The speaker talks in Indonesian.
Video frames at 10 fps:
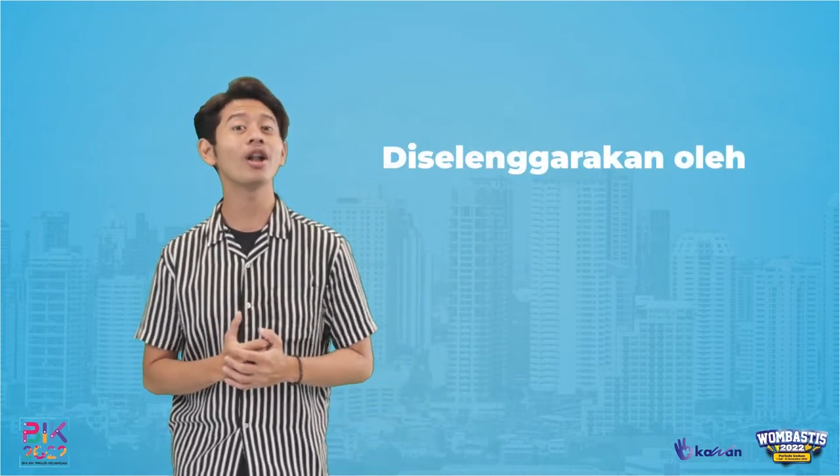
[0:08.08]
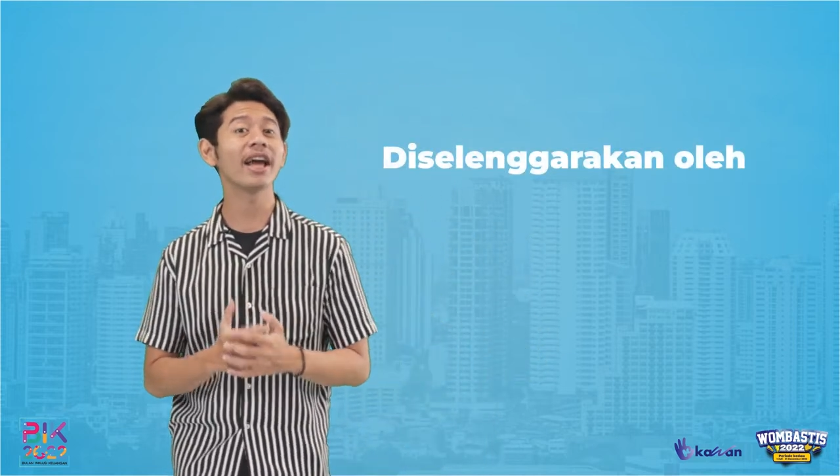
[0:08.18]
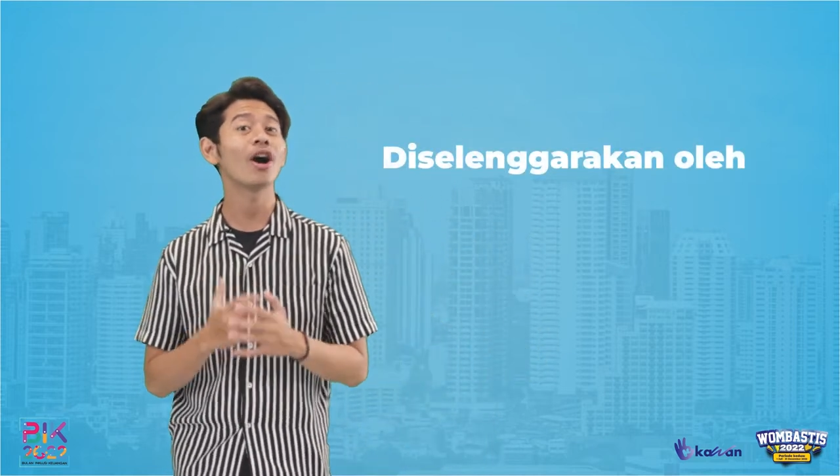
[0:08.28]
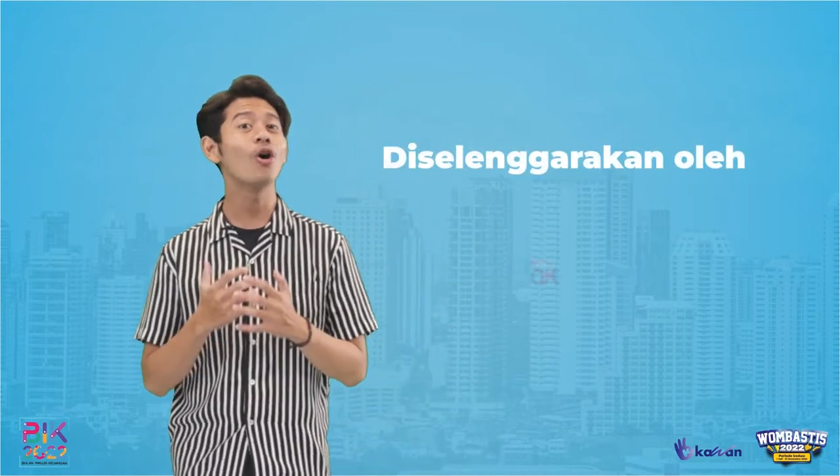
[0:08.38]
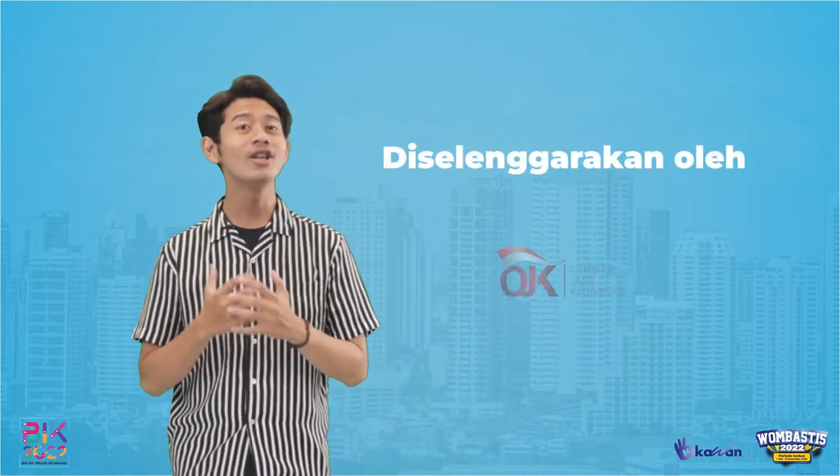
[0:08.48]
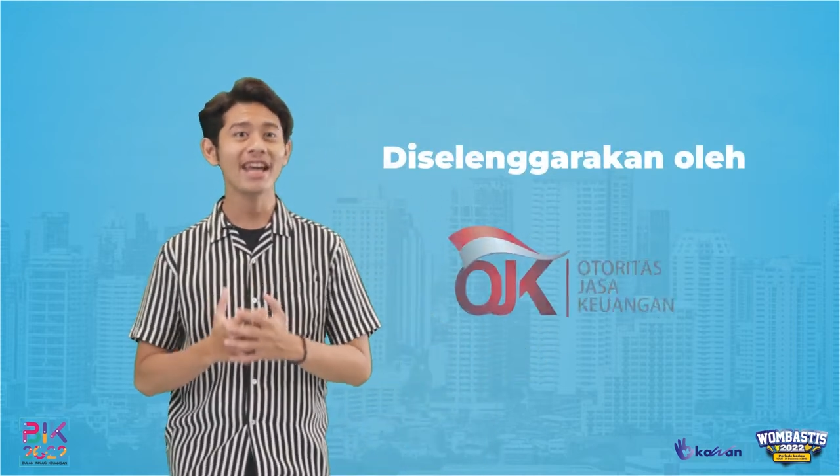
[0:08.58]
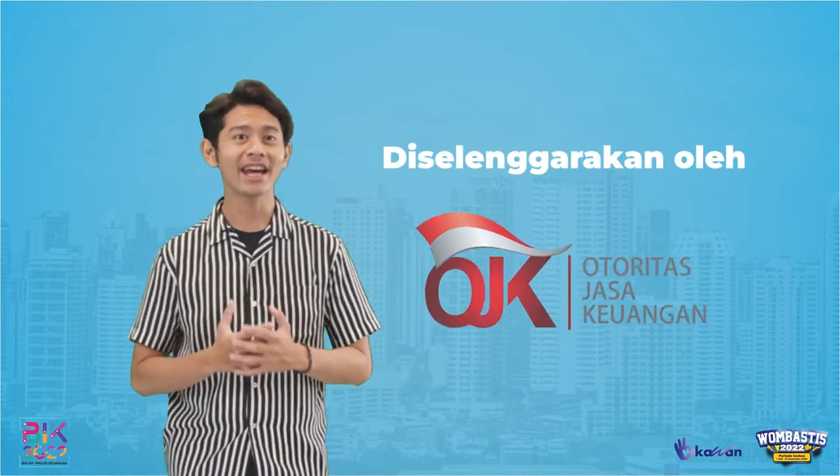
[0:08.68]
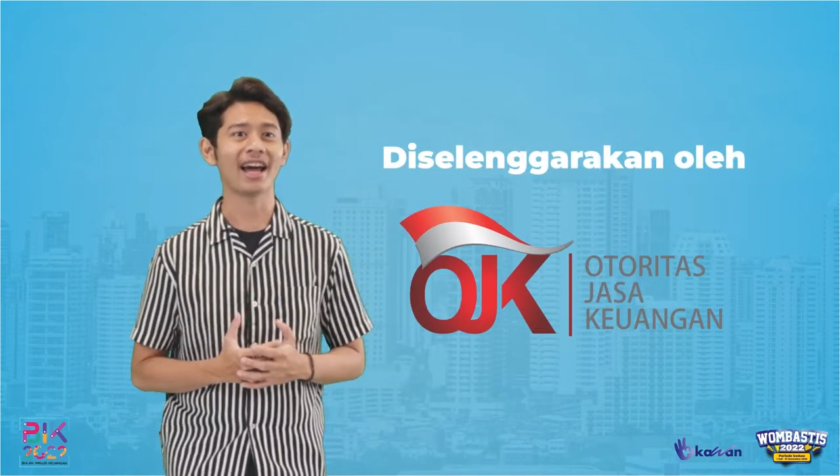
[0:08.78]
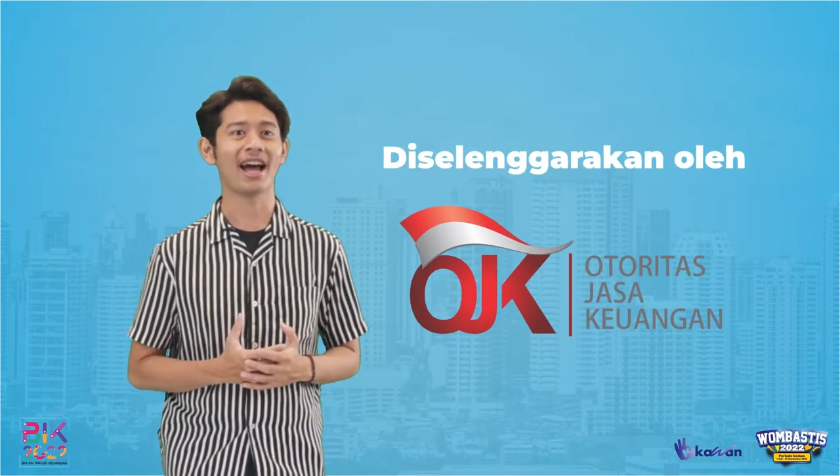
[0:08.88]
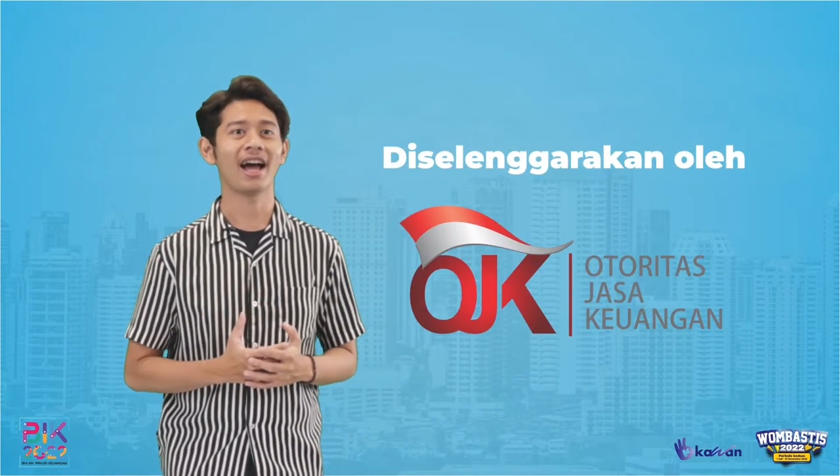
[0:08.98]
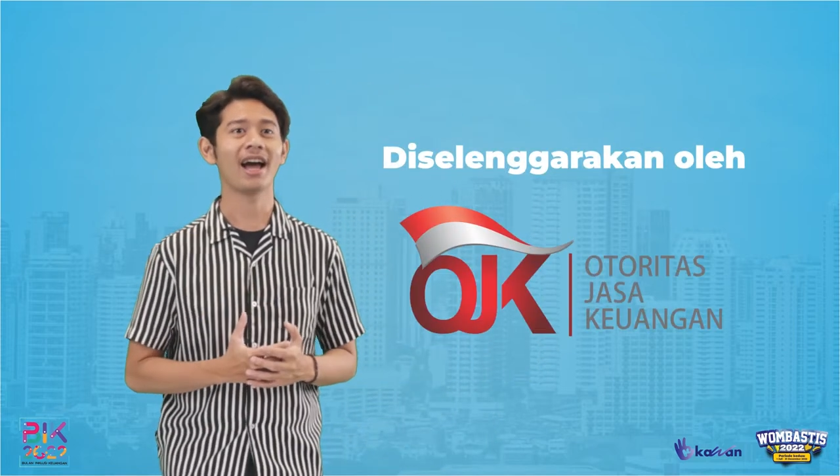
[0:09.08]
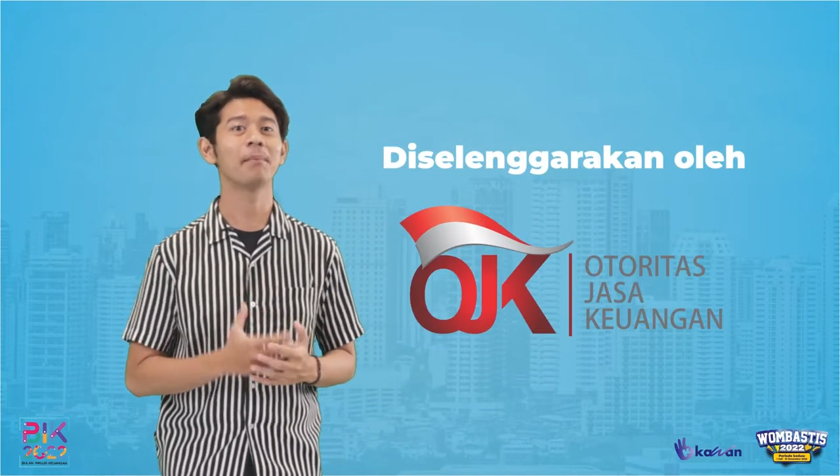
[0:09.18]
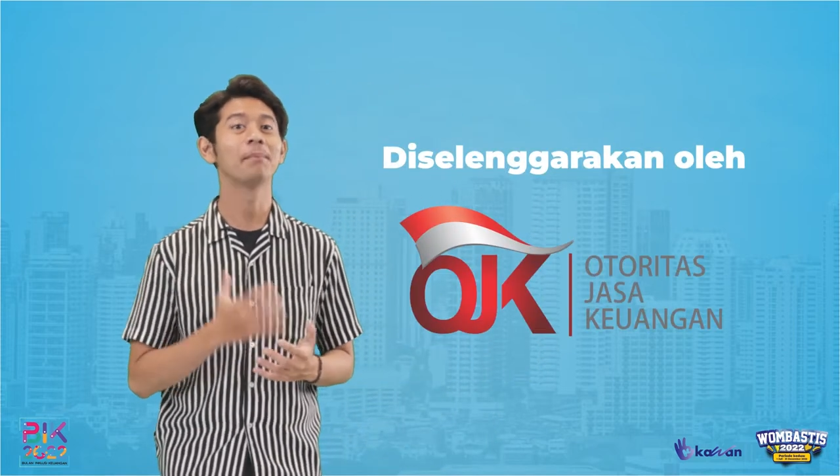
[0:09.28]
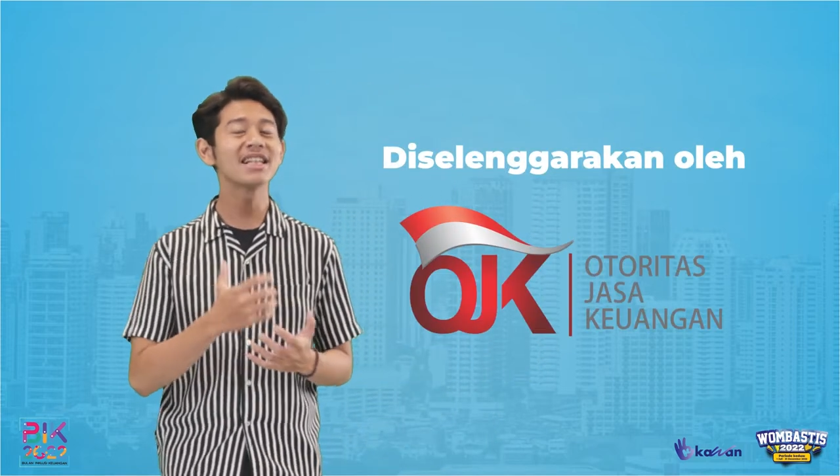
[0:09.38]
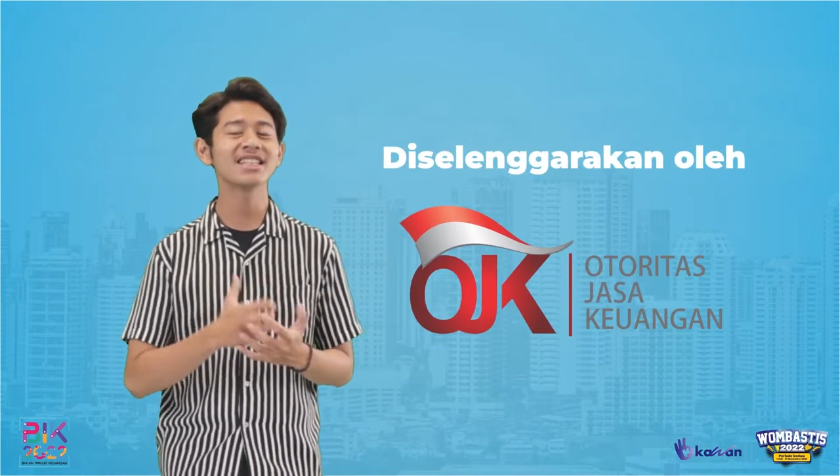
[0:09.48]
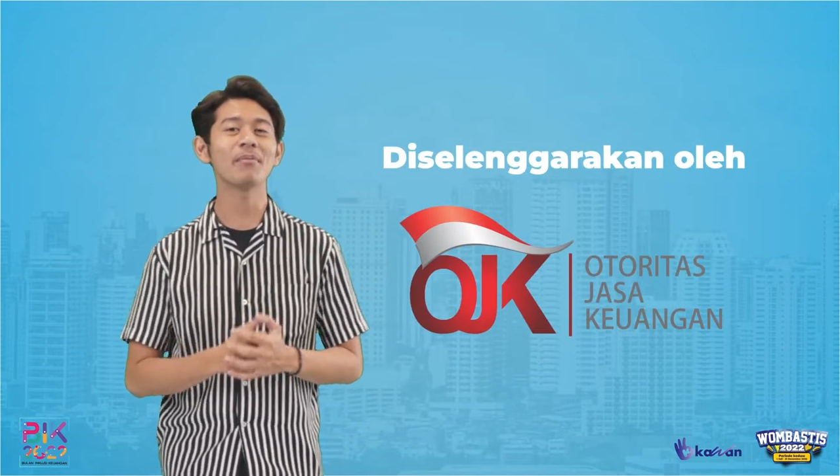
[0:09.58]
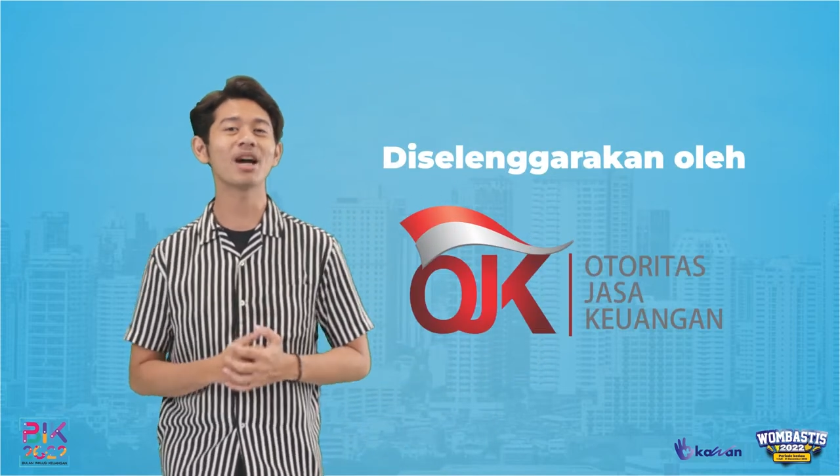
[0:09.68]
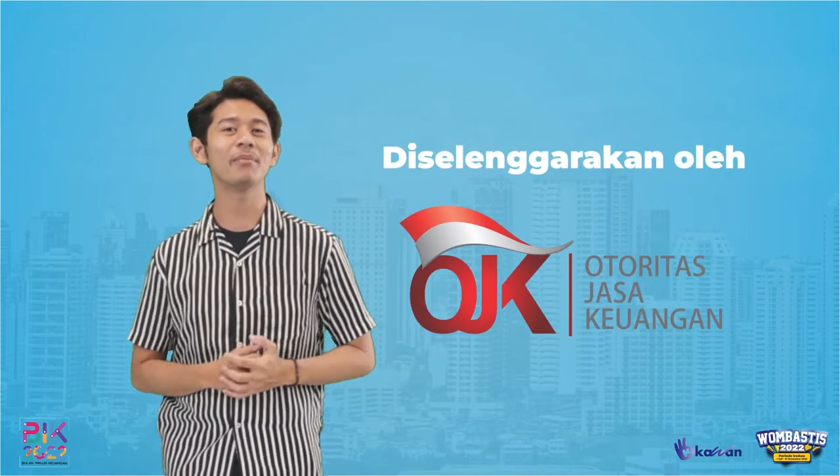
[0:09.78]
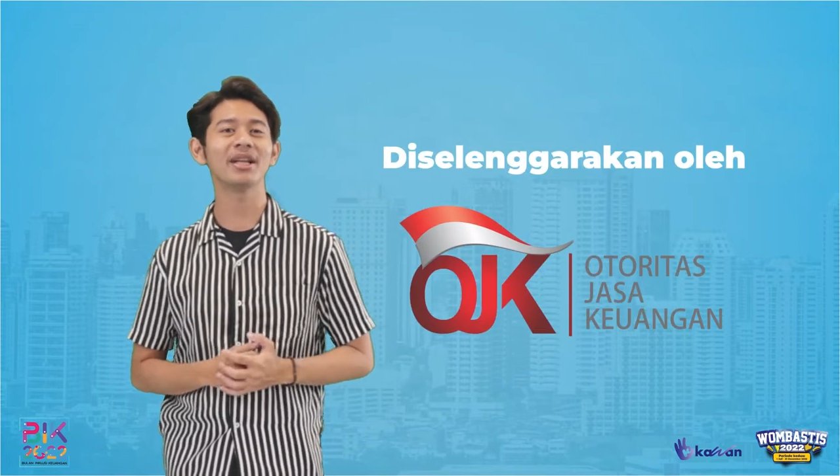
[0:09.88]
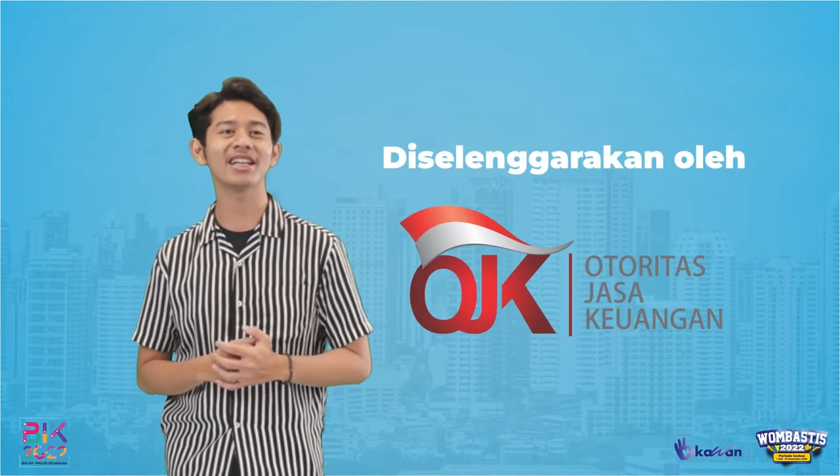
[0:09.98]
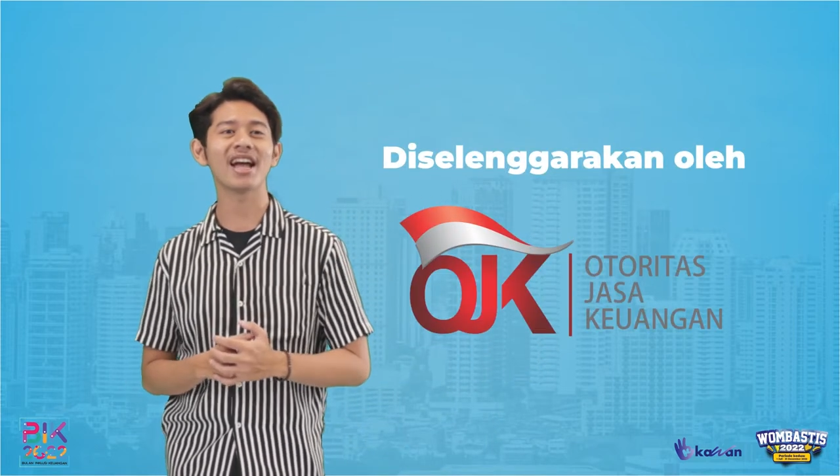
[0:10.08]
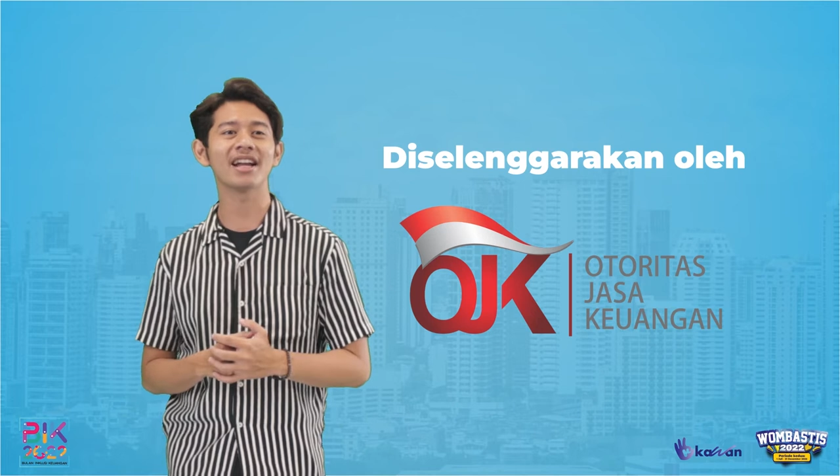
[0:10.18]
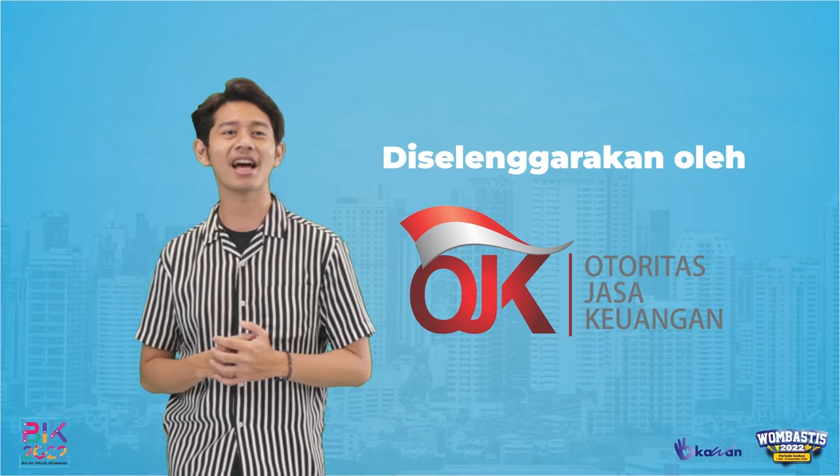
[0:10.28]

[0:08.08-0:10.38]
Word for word: oleh OJK bersama kementerian